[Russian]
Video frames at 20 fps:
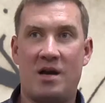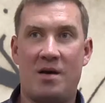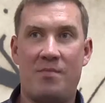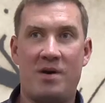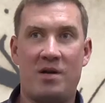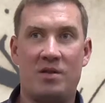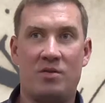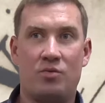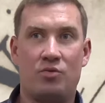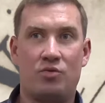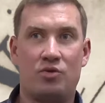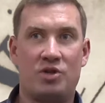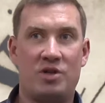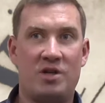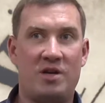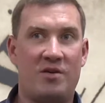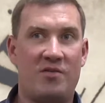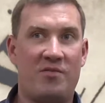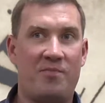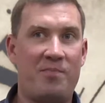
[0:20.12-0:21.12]
Команда
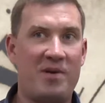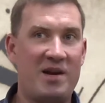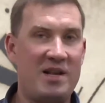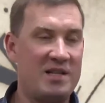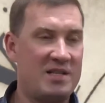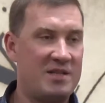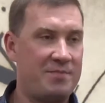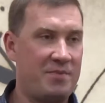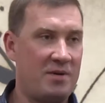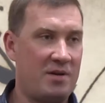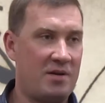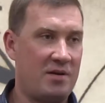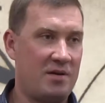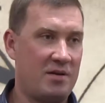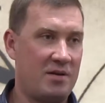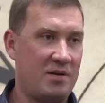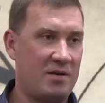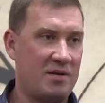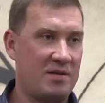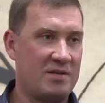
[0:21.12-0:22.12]
уже, в принципе,
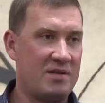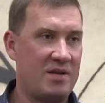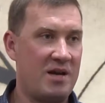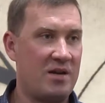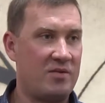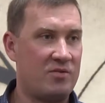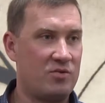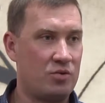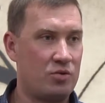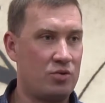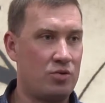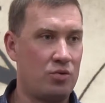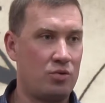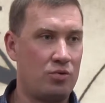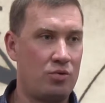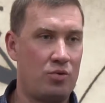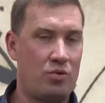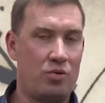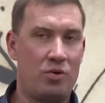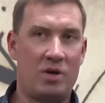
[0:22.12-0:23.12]
э, знает всю
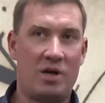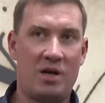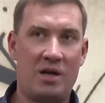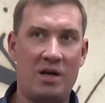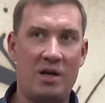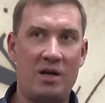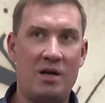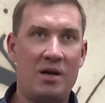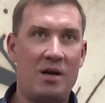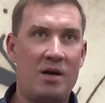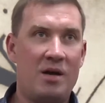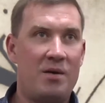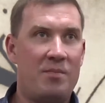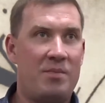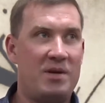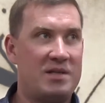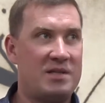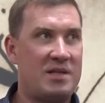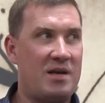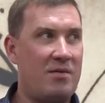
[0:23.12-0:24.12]
структуру игры,
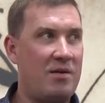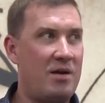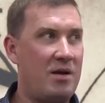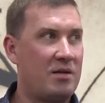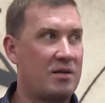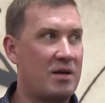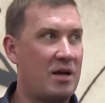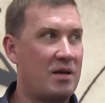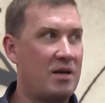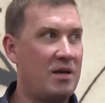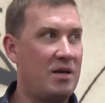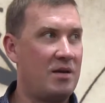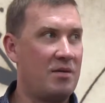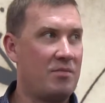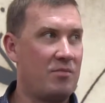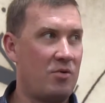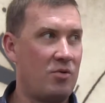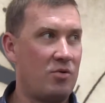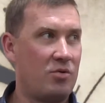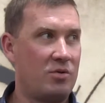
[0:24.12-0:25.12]
представляет, какие
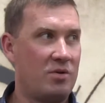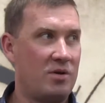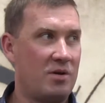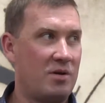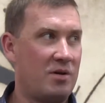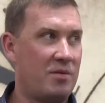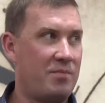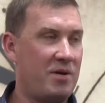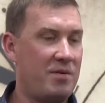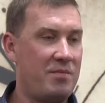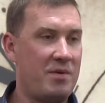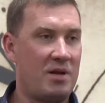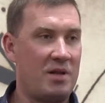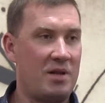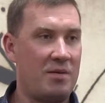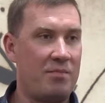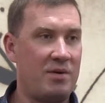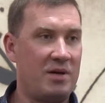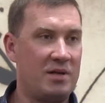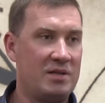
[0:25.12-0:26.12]
могут э,
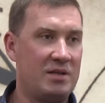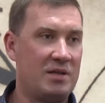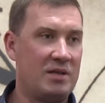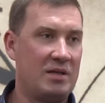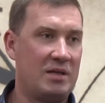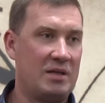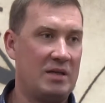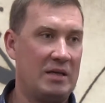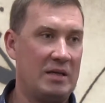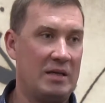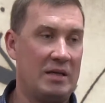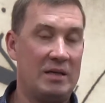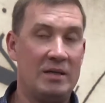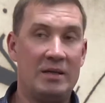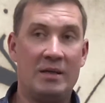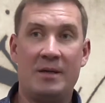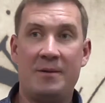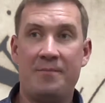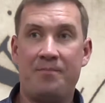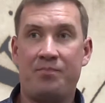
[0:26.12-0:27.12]
примерно быть э,
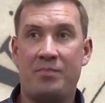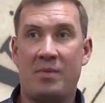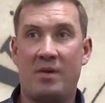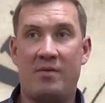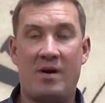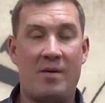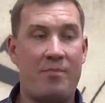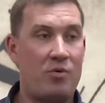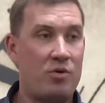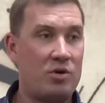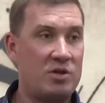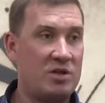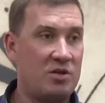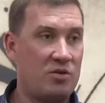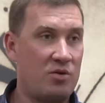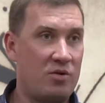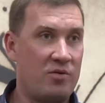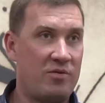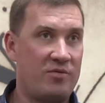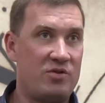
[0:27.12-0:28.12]
вопросы,
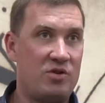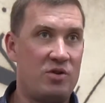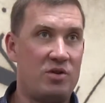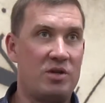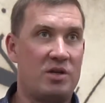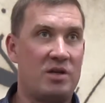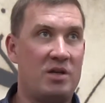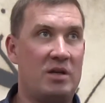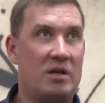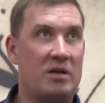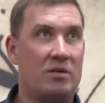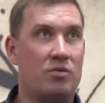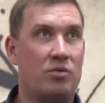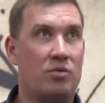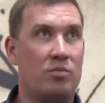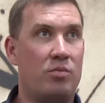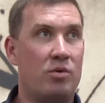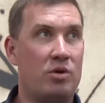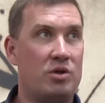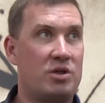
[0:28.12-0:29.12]
но все-таки тут
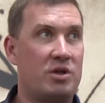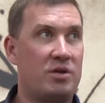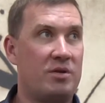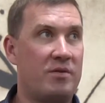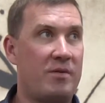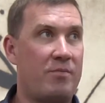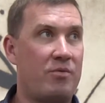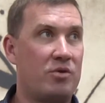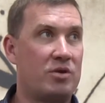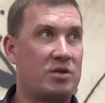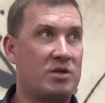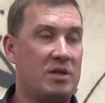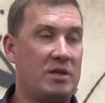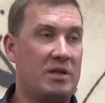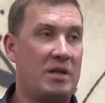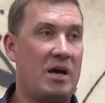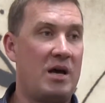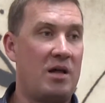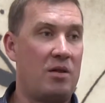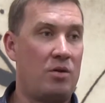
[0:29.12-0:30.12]
больше вопросы на